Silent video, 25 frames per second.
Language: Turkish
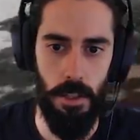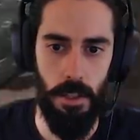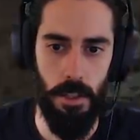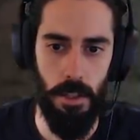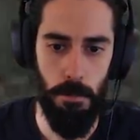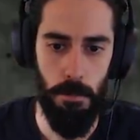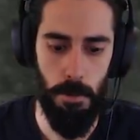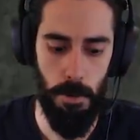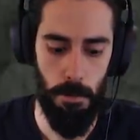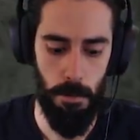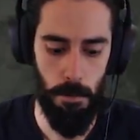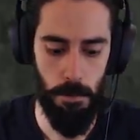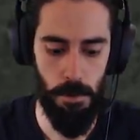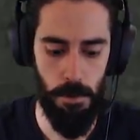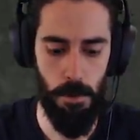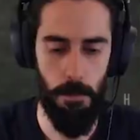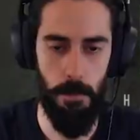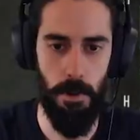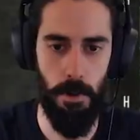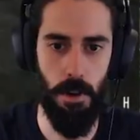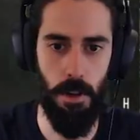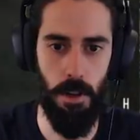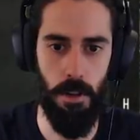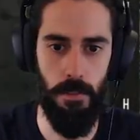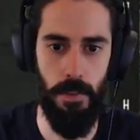Hepimize bir
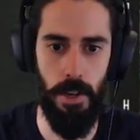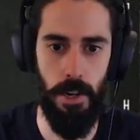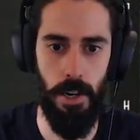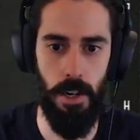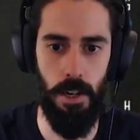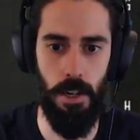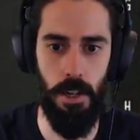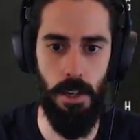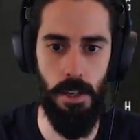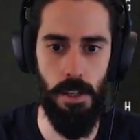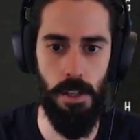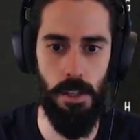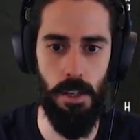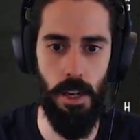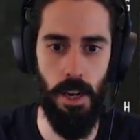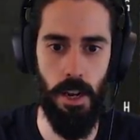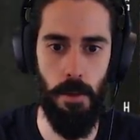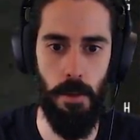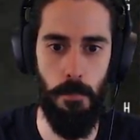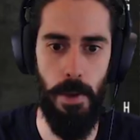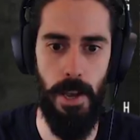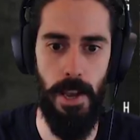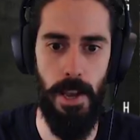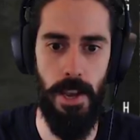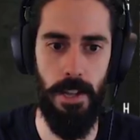bakalım neredeyiz? Ha
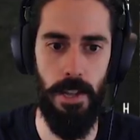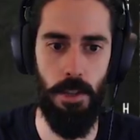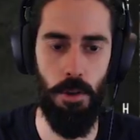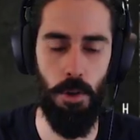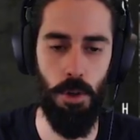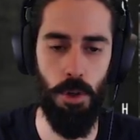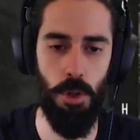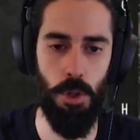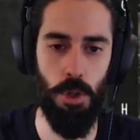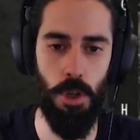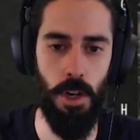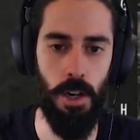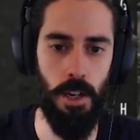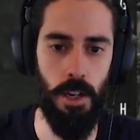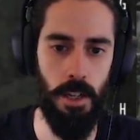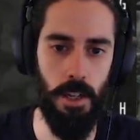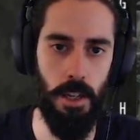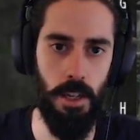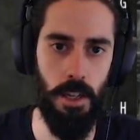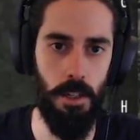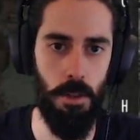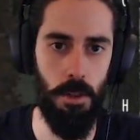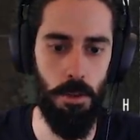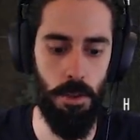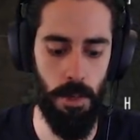B'ye doğru şu
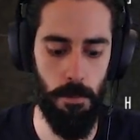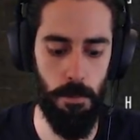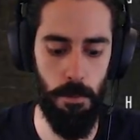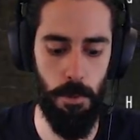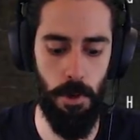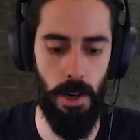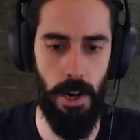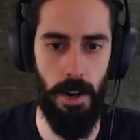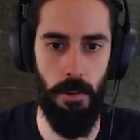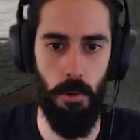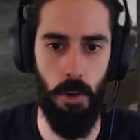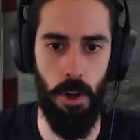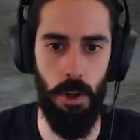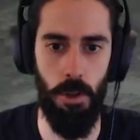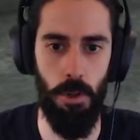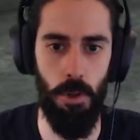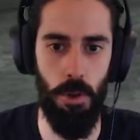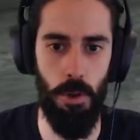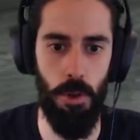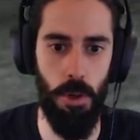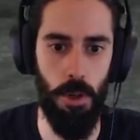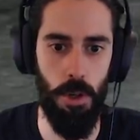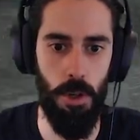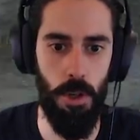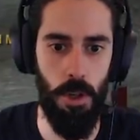anda. Güzel. Bravo'ya
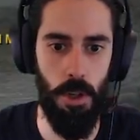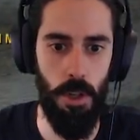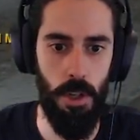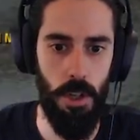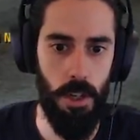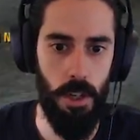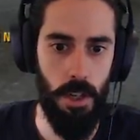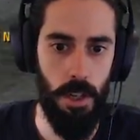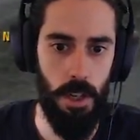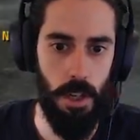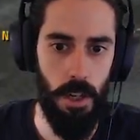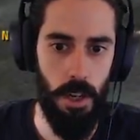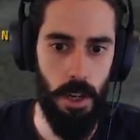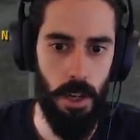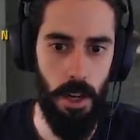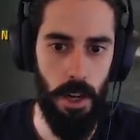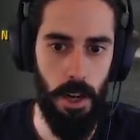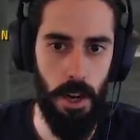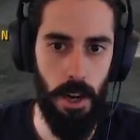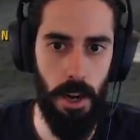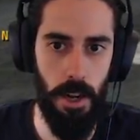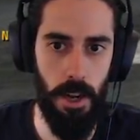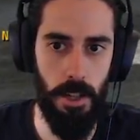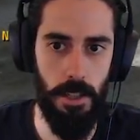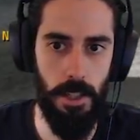doğru.
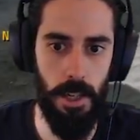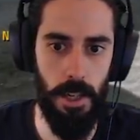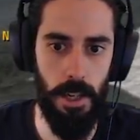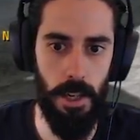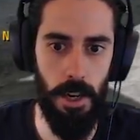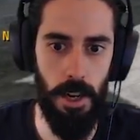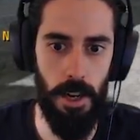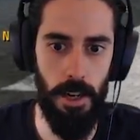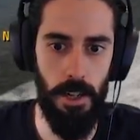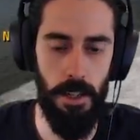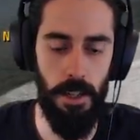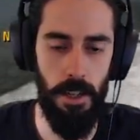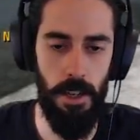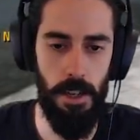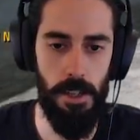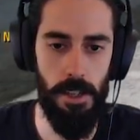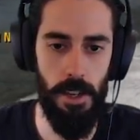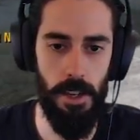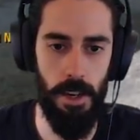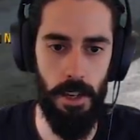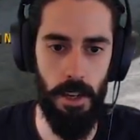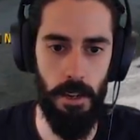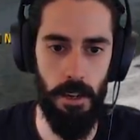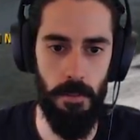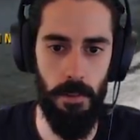Bravo. Atak halindeyiz.
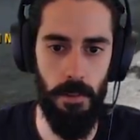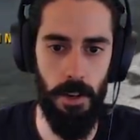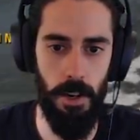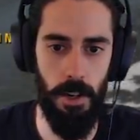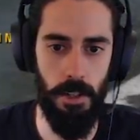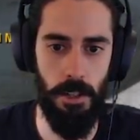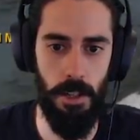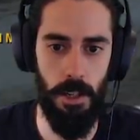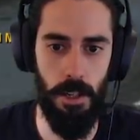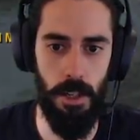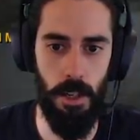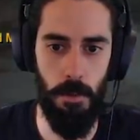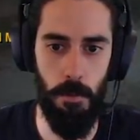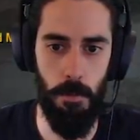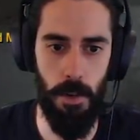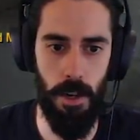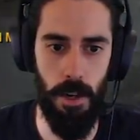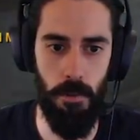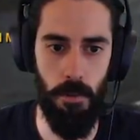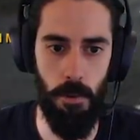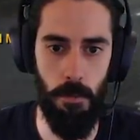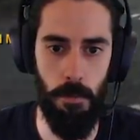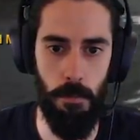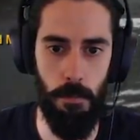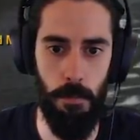Aynen. We are taking
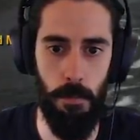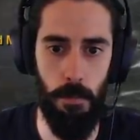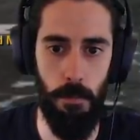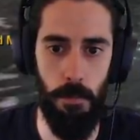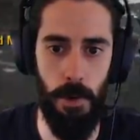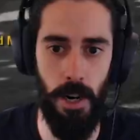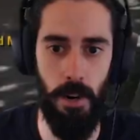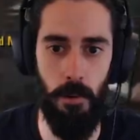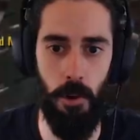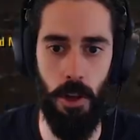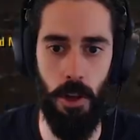Bravo. Bravo'yu